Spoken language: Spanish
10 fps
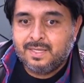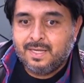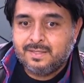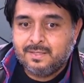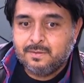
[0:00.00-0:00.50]
en,
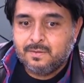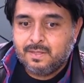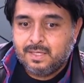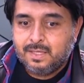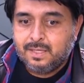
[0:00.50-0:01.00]
a
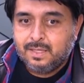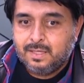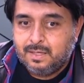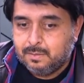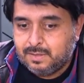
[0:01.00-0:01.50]
título de,
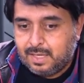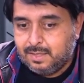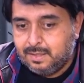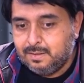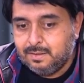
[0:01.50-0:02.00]

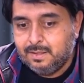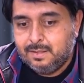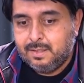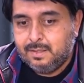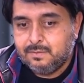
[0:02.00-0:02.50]

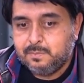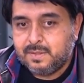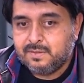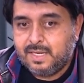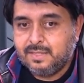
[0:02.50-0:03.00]
en, los
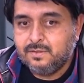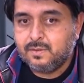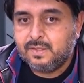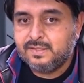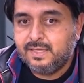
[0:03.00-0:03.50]
personajes,
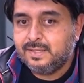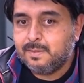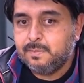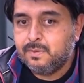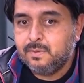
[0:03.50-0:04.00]
yo creo que sí
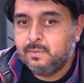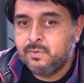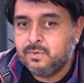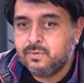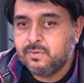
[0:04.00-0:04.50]
catapultó
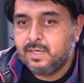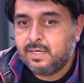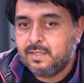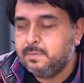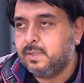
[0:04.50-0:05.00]
mucho sus
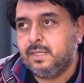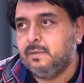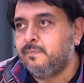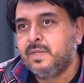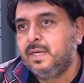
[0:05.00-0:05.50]
carreras, porque
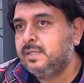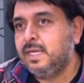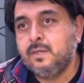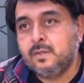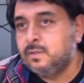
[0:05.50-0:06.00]
digo,
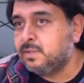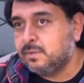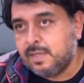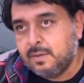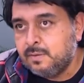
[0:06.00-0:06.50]
¿quién no conoce
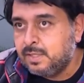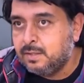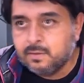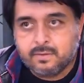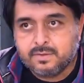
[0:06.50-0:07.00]
a Octagón?
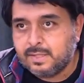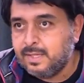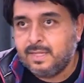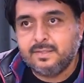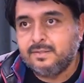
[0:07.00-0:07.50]
¿Quién no conoce a
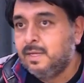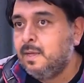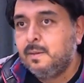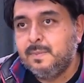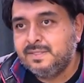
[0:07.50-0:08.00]
Atlantis?
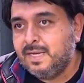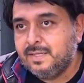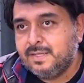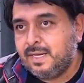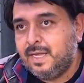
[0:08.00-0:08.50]

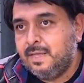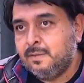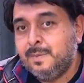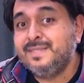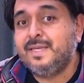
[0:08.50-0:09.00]
Máscara
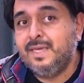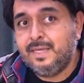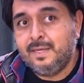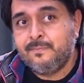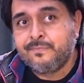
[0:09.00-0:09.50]
Sagrada, ¿no? Más
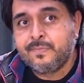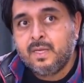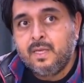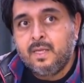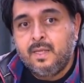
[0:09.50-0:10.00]
allá de,
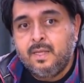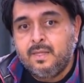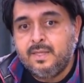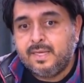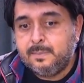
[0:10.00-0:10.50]

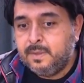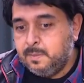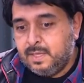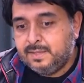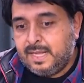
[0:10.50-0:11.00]
de que, por
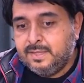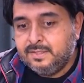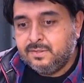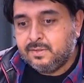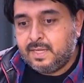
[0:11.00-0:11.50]
ejemplo,
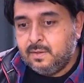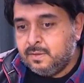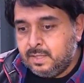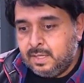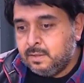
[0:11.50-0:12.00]
Atlantis y
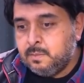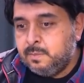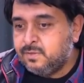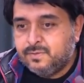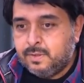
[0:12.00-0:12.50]
Octagón en algún
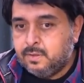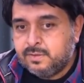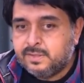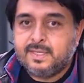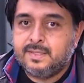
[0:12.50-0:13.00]
momento fueron
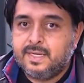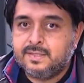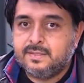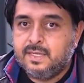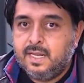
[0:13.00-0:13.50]
los
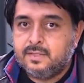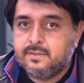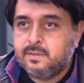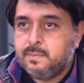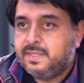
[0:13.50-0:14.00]
estandartes de las
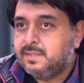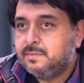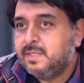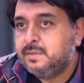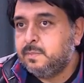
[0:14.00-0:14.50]
dos
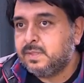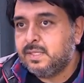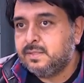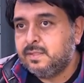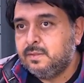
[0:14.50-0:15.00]
empresas más
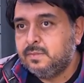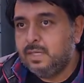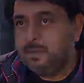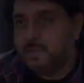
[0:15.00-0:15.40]
importantes de lucha